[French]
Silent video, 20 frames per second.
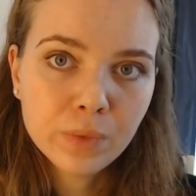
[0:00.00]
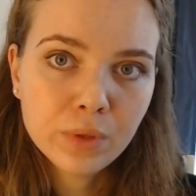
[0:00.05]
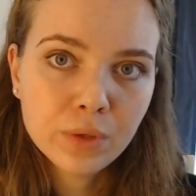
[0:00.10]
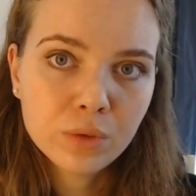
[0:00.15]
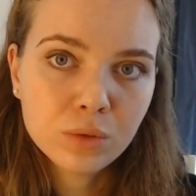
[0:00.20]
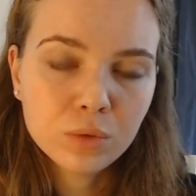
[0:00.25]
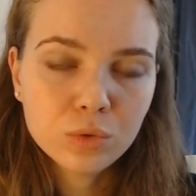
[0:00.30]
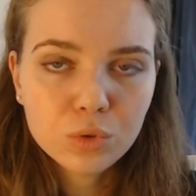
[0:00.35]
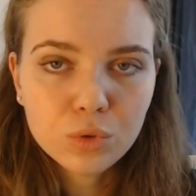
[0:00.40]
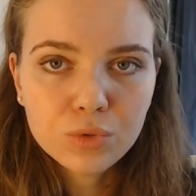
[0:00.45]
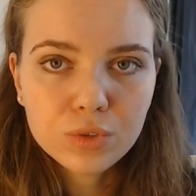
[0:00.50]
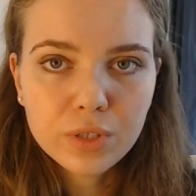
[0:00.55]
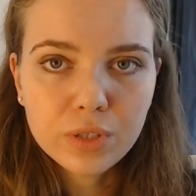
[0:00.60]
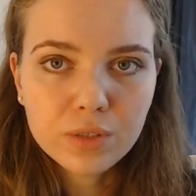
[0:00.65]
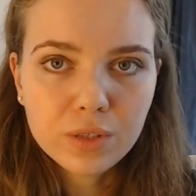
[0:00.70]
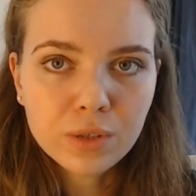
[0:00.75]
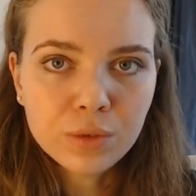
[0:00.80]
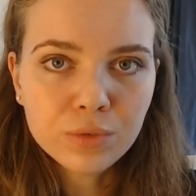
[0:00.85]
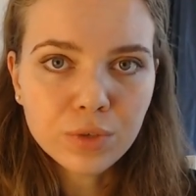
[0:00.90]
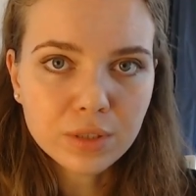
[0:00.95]
Donc je trouve ça
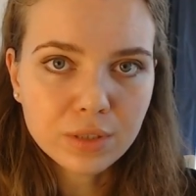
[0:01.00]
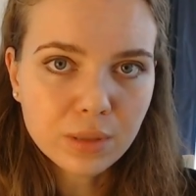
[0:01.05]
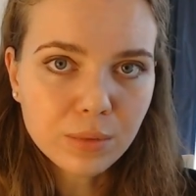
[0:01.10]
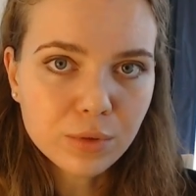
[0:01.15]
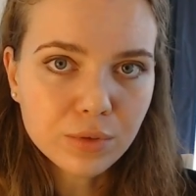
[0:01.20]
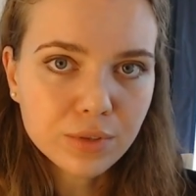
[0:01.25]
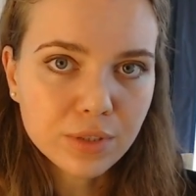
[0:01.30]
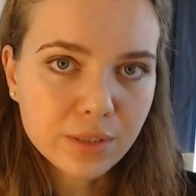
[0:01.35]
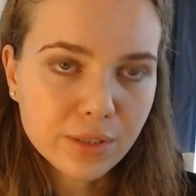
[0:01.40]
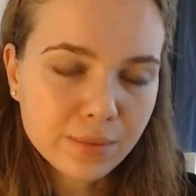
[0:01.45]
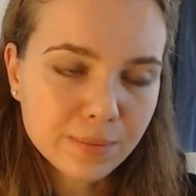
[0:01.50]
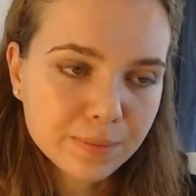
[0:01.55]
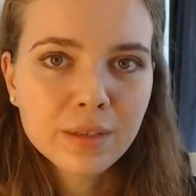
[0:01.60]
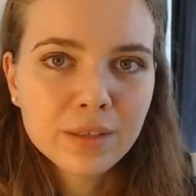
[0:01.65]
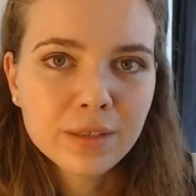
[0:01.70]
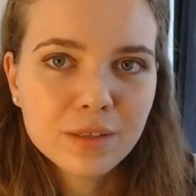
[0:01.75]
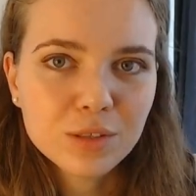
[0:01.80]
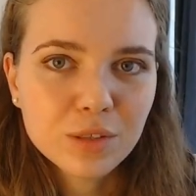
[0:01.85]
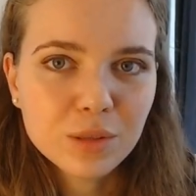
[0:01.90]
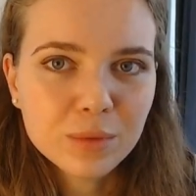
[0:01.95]
assez confortable au final.
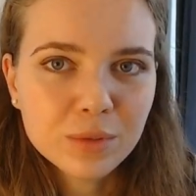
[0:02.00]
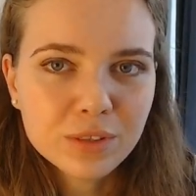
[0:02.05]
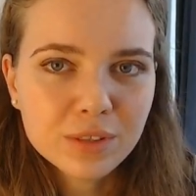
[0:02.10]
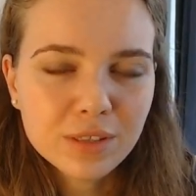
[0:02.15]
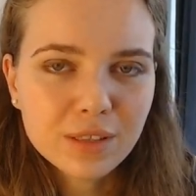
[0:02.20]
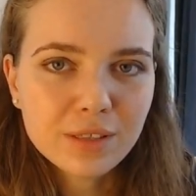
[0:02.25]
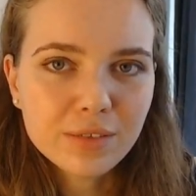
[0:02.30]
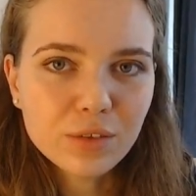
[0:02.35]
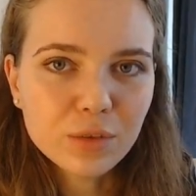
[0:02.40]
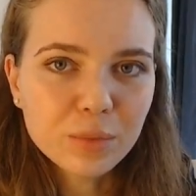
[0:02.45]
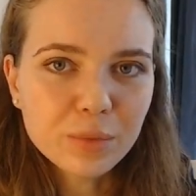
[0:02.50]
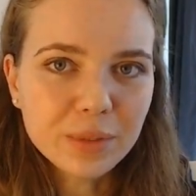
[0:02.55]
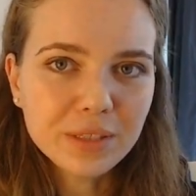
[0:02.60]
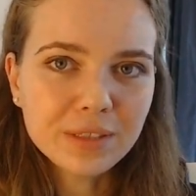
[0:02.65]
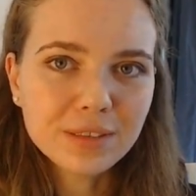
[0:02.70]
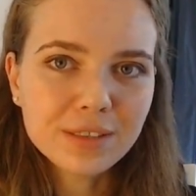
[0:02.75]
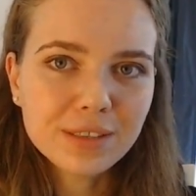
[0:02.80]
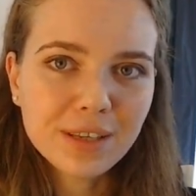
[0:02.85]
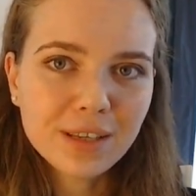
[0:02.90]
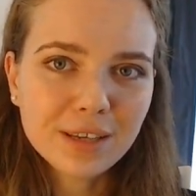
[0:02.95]
Je commence à développer
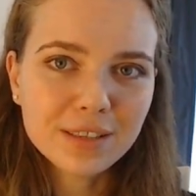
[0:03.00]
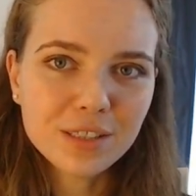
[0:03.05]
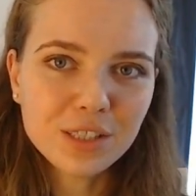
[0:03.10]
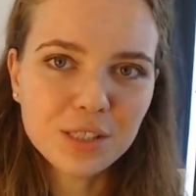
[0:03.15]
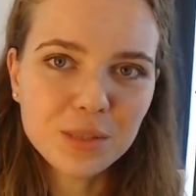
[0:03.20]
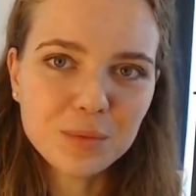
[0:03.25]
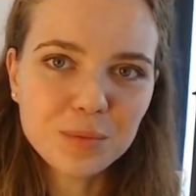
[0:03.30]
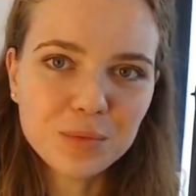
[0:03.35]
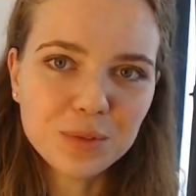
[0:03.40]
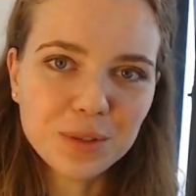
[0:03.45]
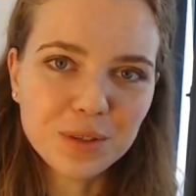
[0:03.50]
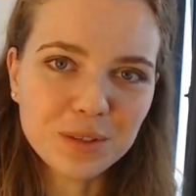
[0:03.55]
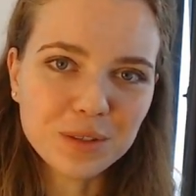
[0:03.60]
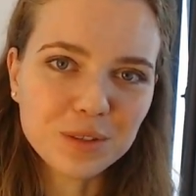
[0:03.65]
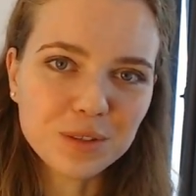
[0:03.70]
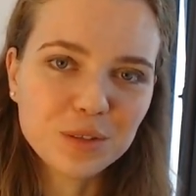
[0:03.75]
une stratégie pour euh,